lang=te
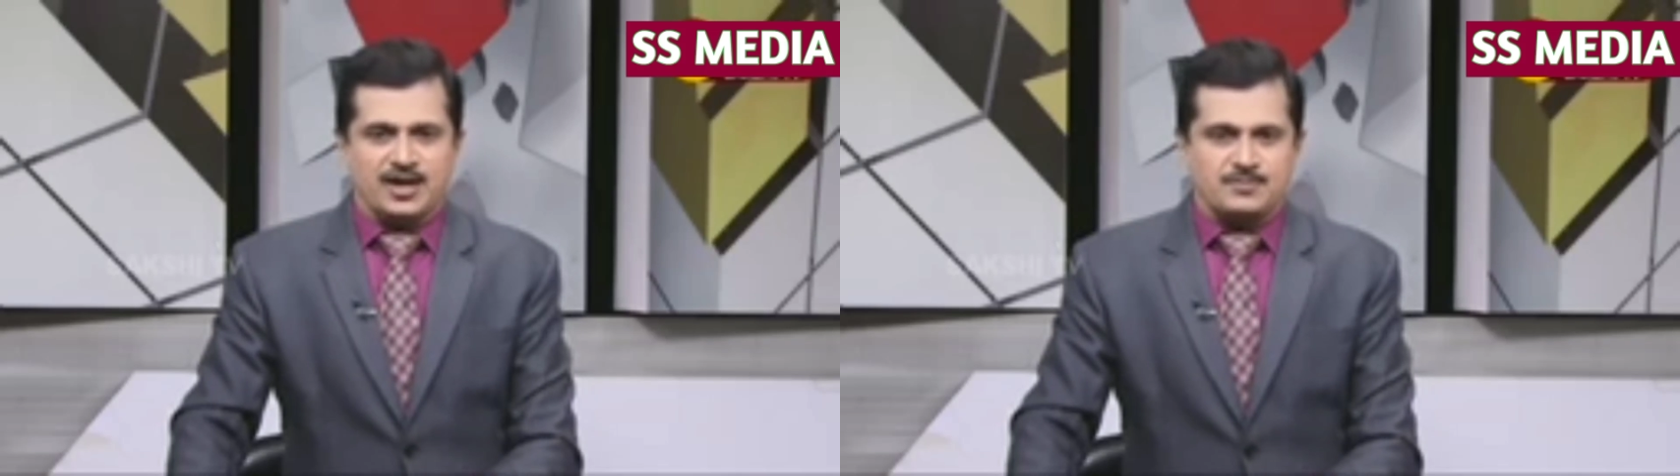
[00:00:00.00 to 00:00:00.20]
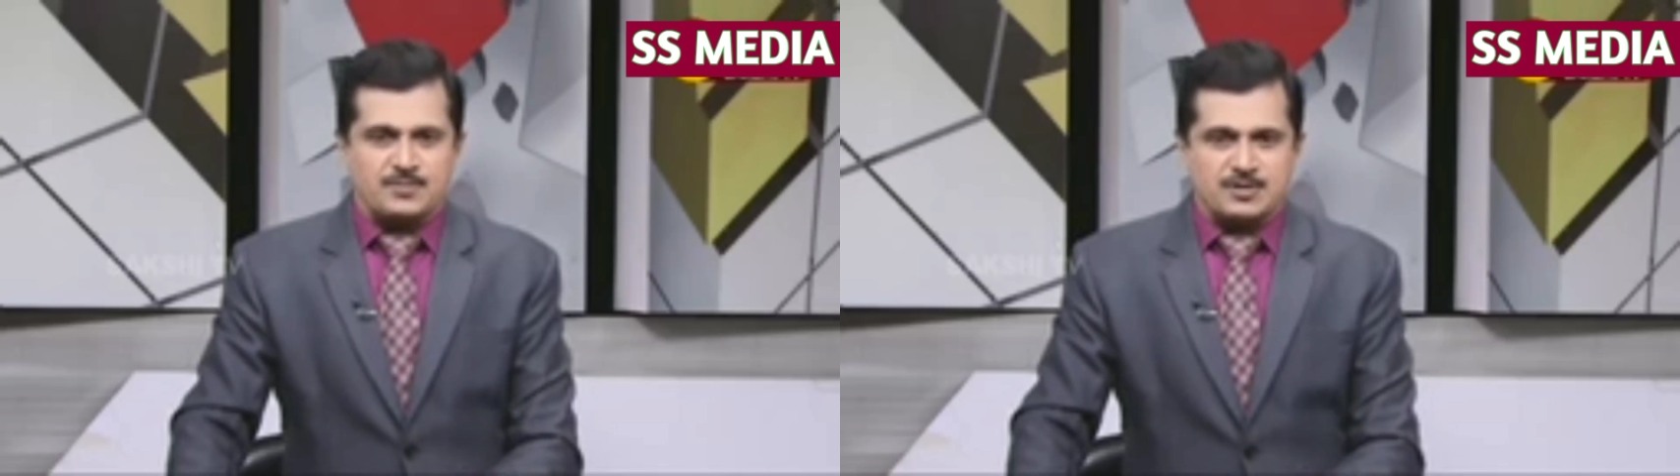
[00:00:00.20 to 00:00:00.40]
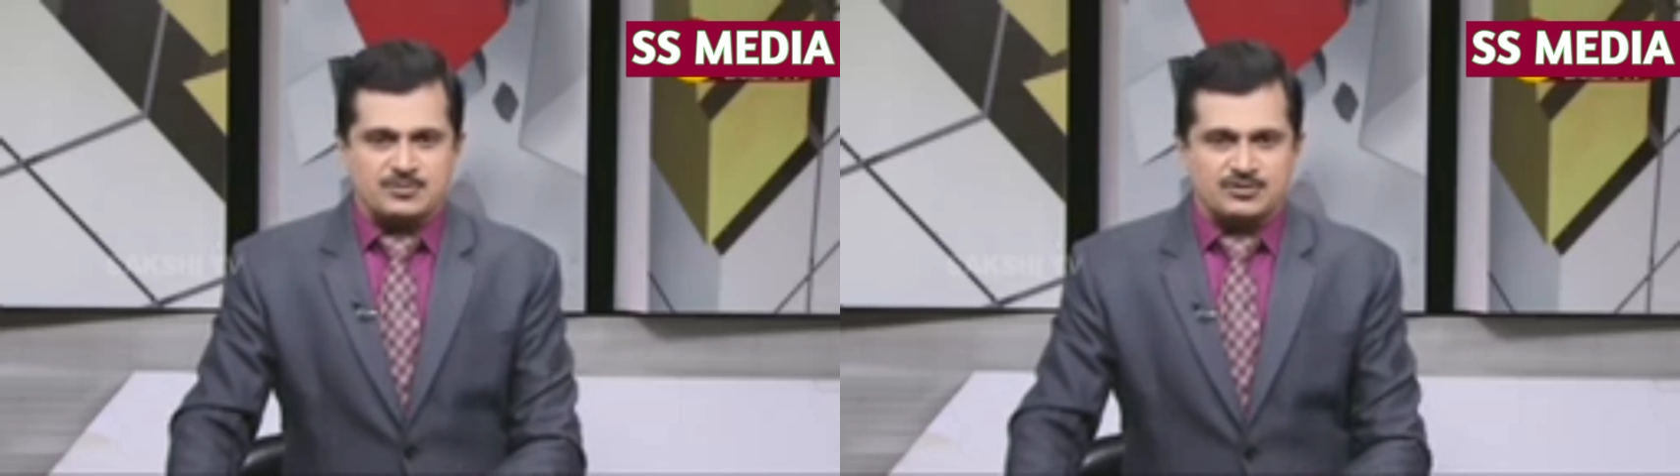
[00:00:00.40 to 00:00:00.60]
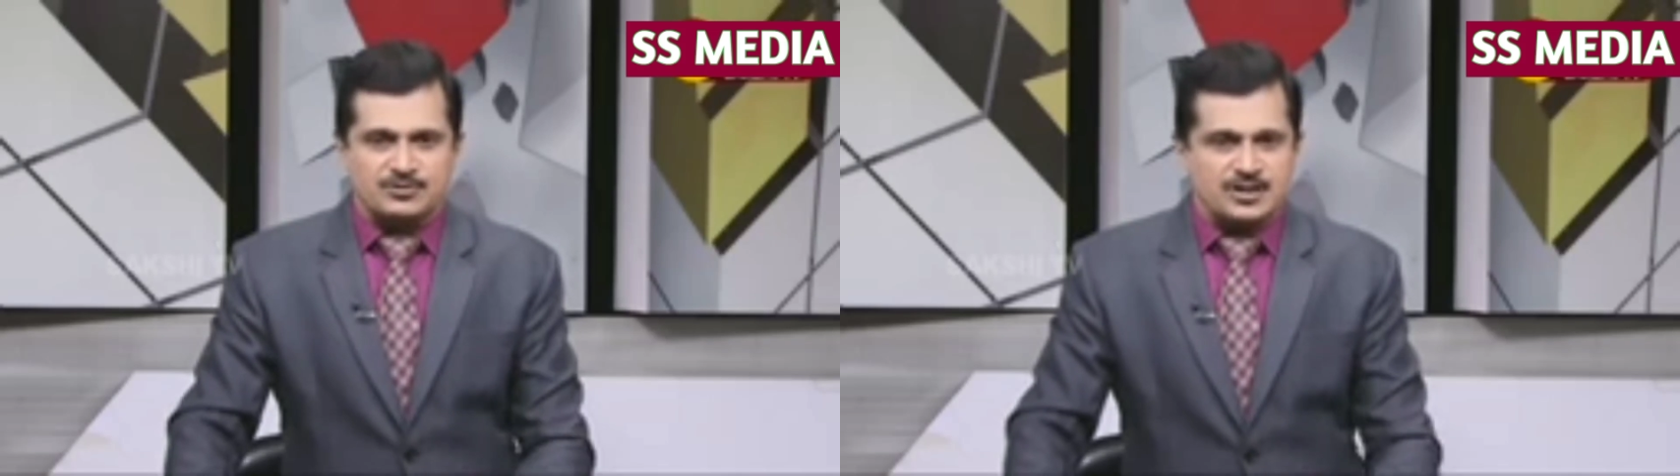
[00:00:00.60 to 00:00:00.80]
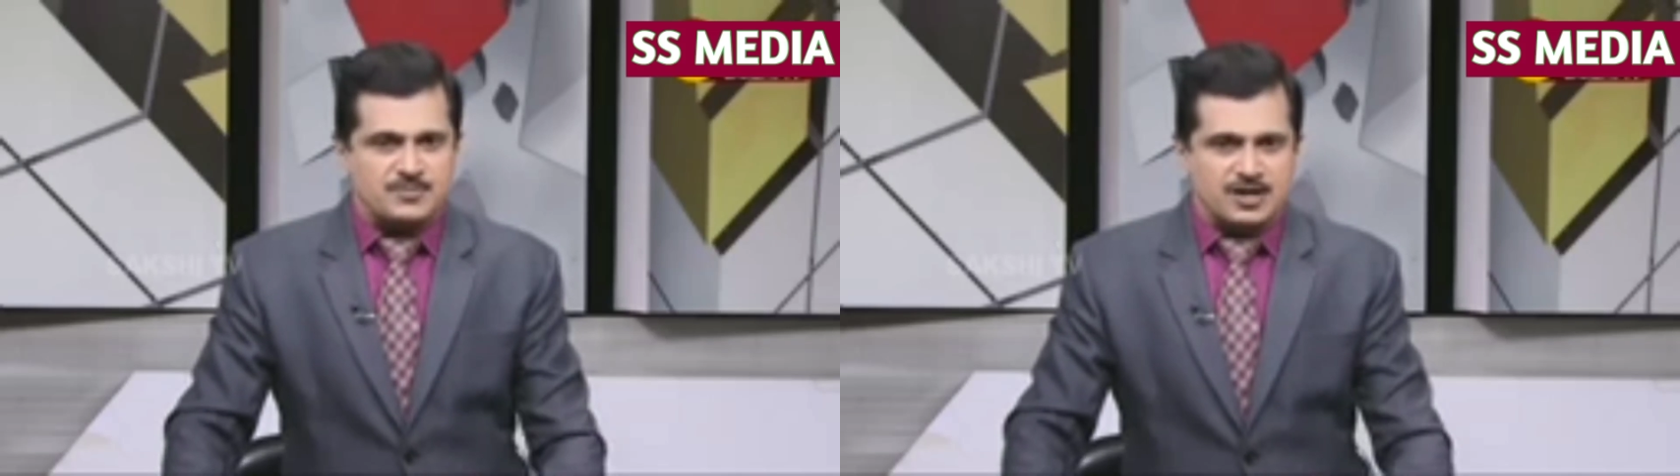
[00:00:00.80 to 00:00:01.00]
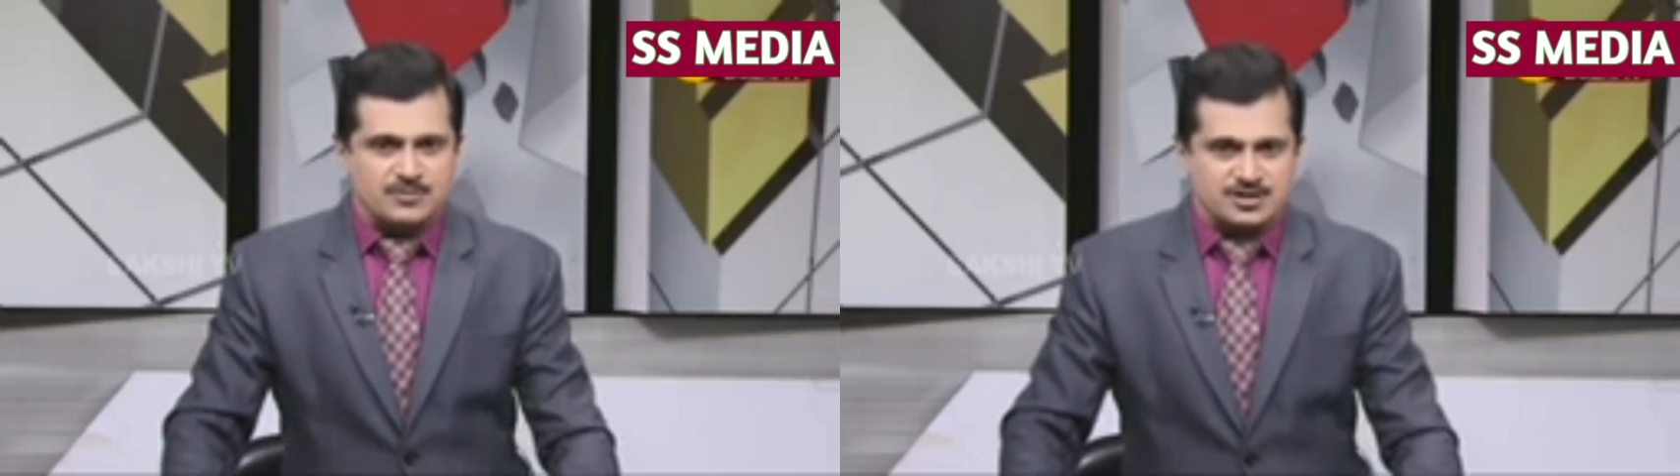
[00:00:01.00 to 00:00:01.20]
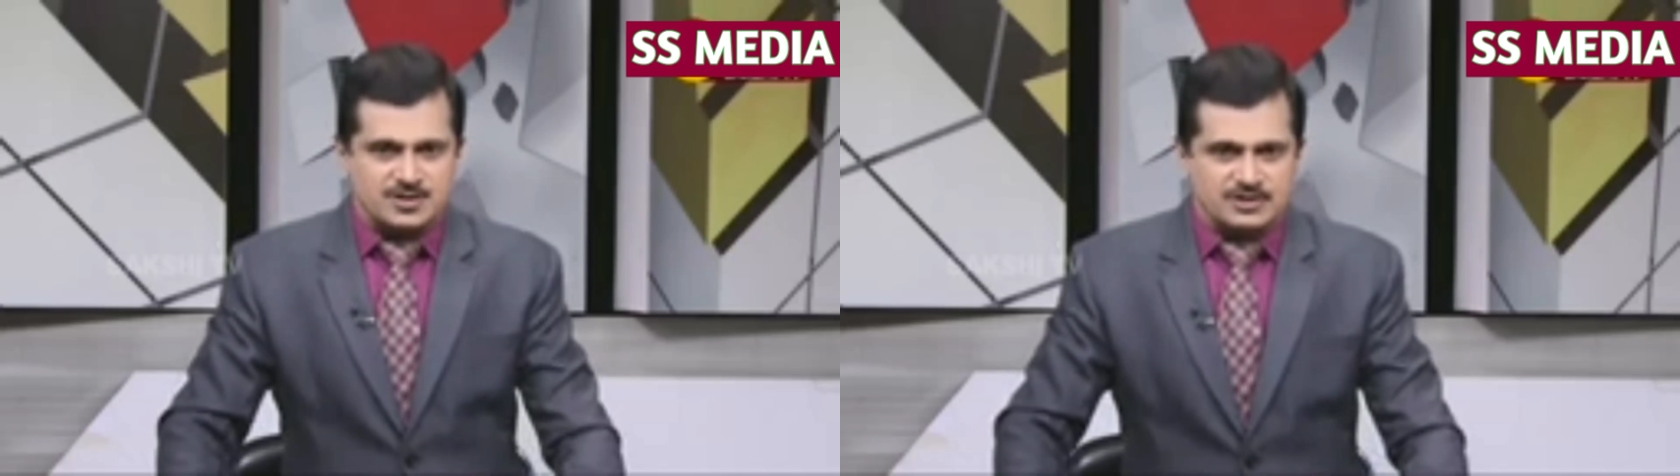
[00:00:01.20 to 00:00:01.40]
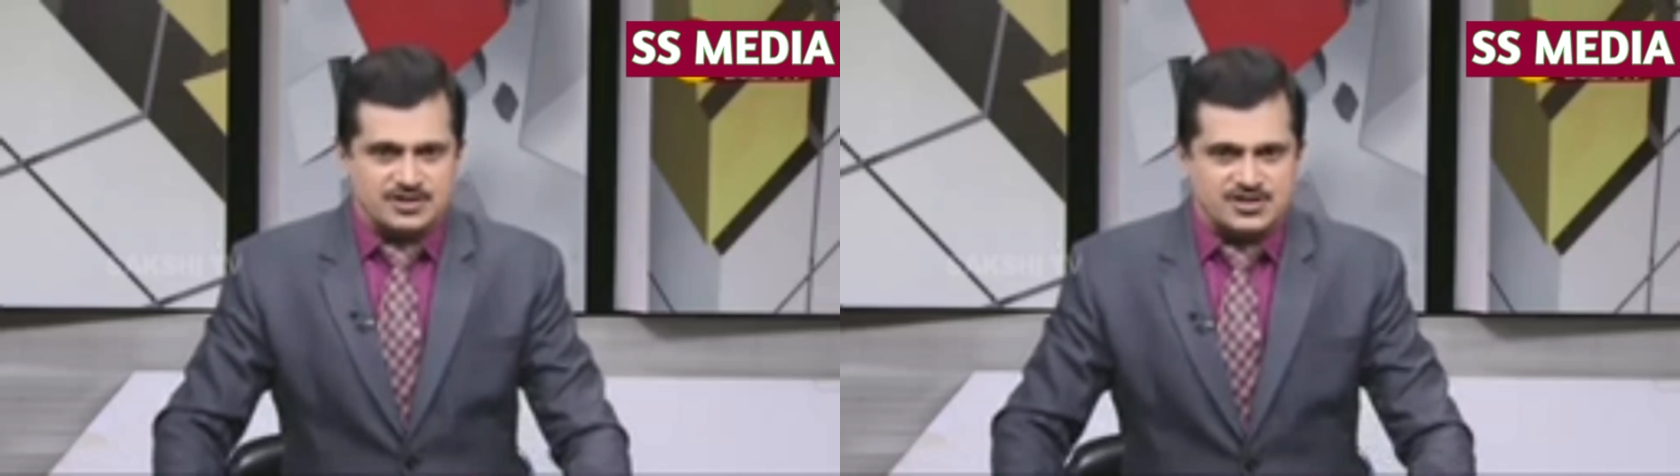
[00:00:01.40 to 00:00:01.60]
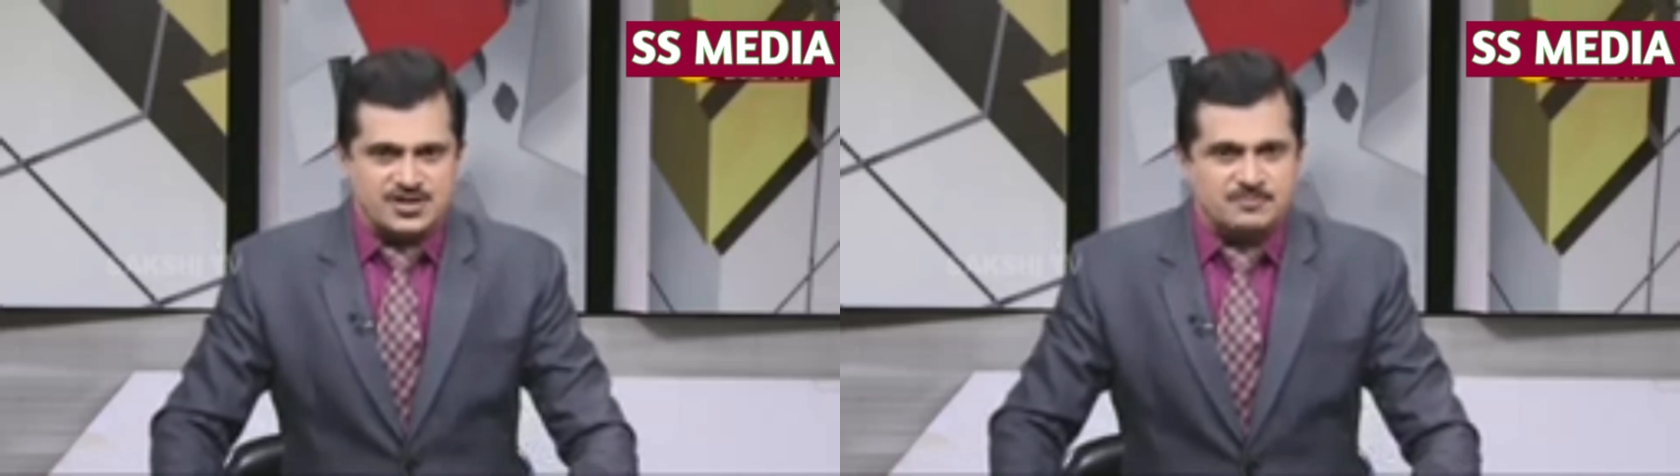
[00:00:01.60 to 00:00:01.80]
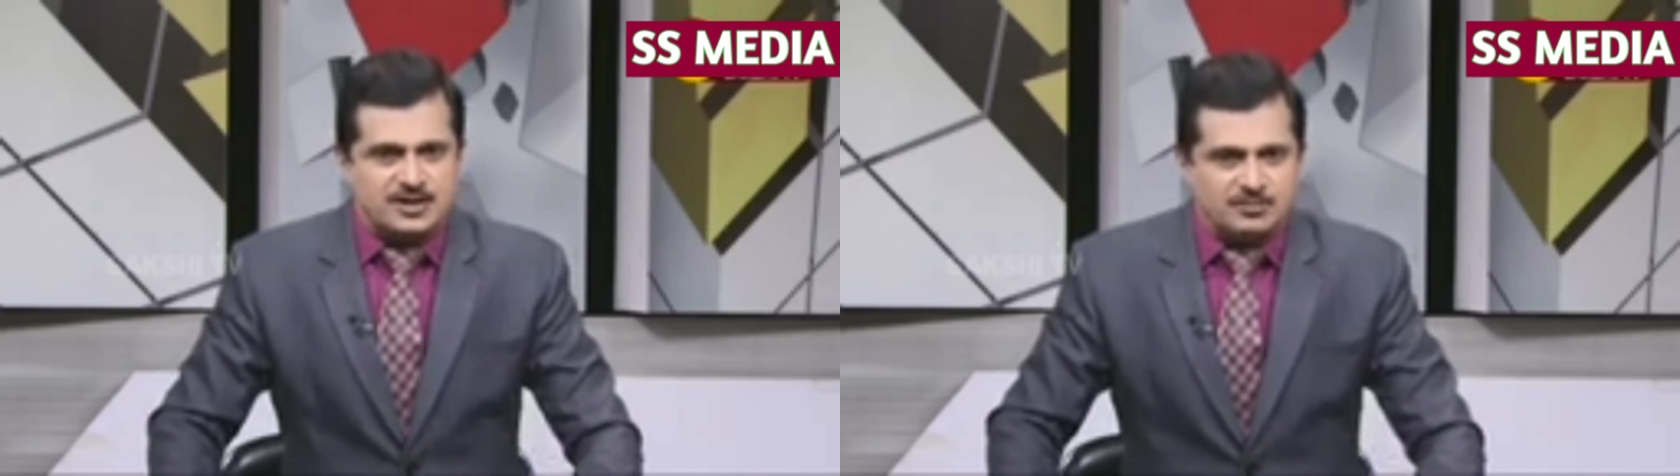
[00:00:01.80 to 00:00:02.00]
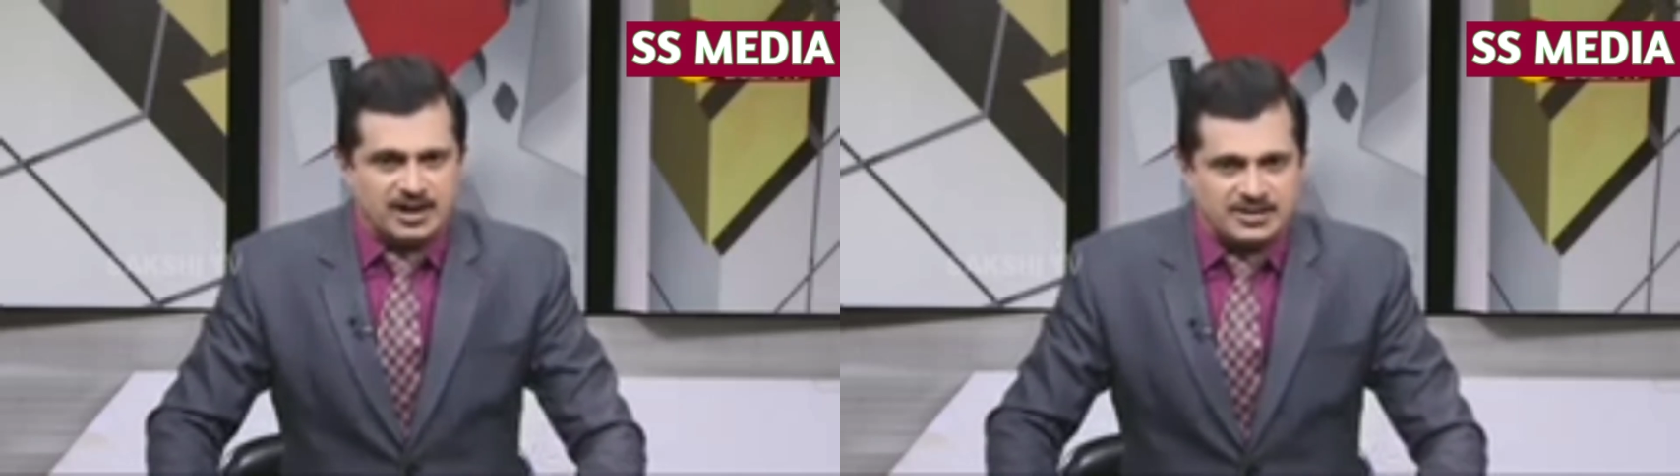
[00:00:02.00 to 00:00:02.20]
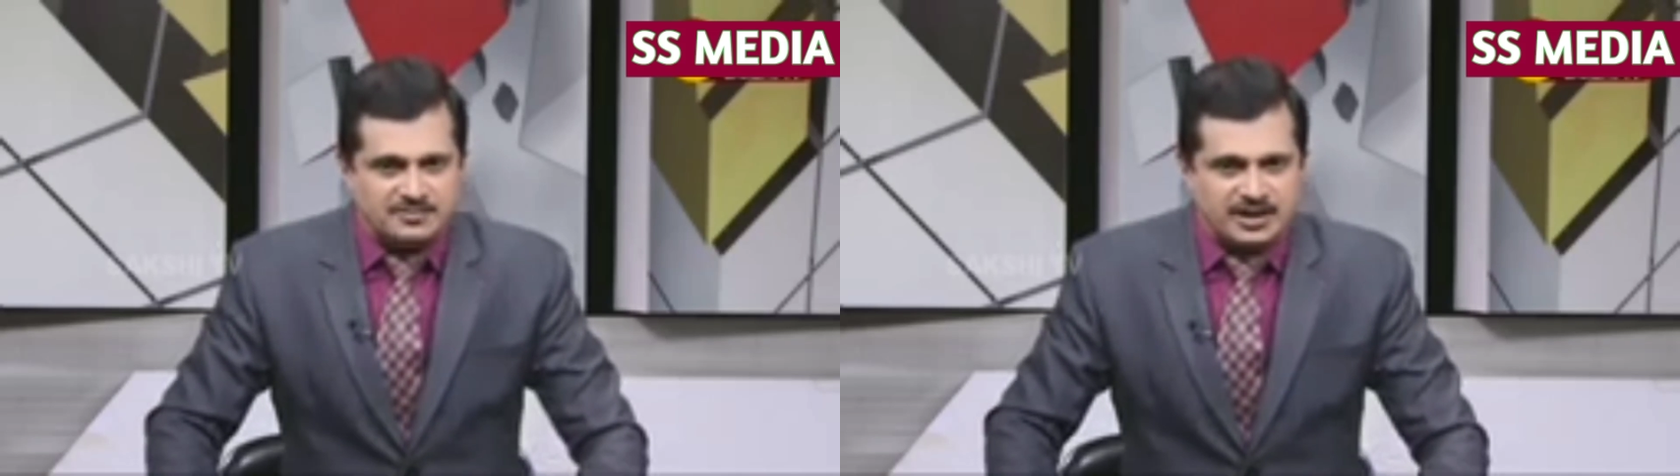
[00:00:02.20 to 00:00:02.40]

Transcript: ఏపీ ప్రభుత్వం తీపి కబురు చెప్పింది చెప్పిన మాట